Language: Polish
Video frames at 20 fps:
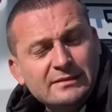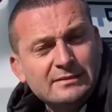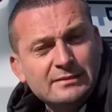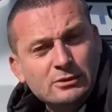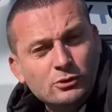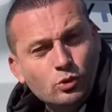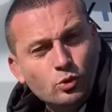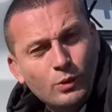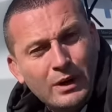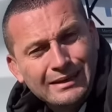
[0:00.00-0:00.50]

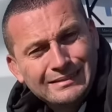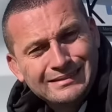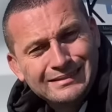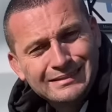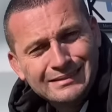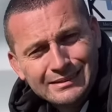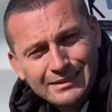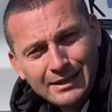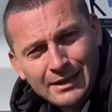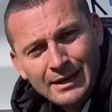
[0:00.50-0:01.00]

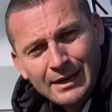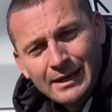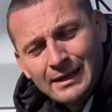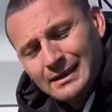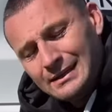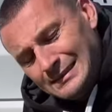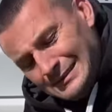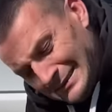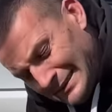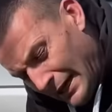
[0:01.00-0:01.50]
sytuacji
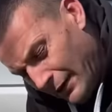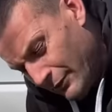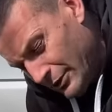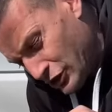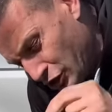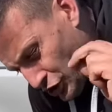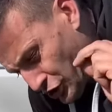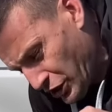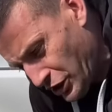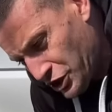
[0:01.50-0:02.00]
i całe
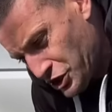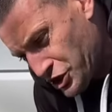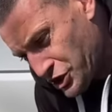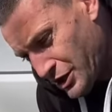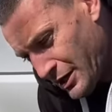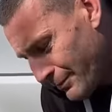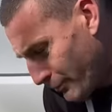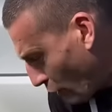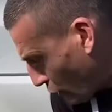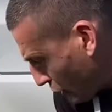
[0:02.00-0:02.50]

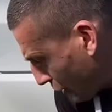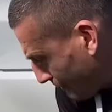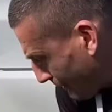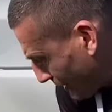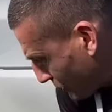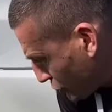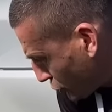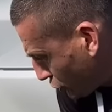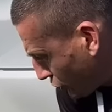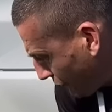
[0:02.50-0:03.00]
szczęście, bo chyba
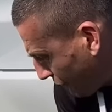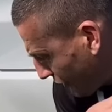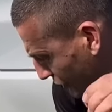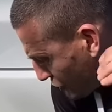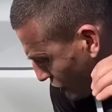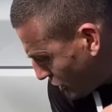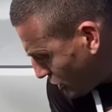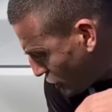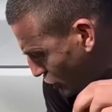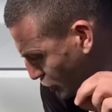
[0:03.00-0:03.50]
się
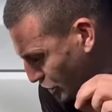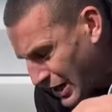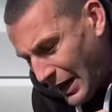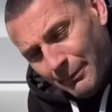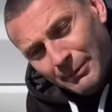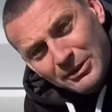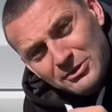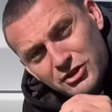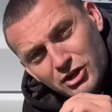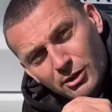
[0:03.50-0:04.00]
dowiedzieli, że ja
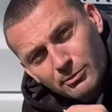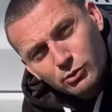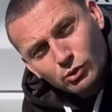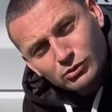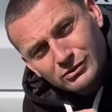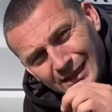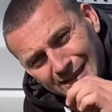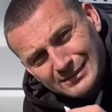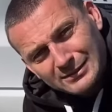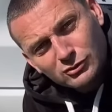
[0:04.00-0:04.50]
będę robił
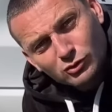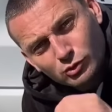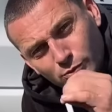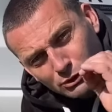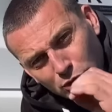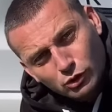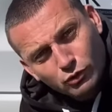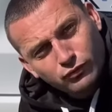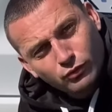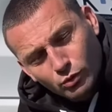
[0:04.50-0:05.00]
test tumików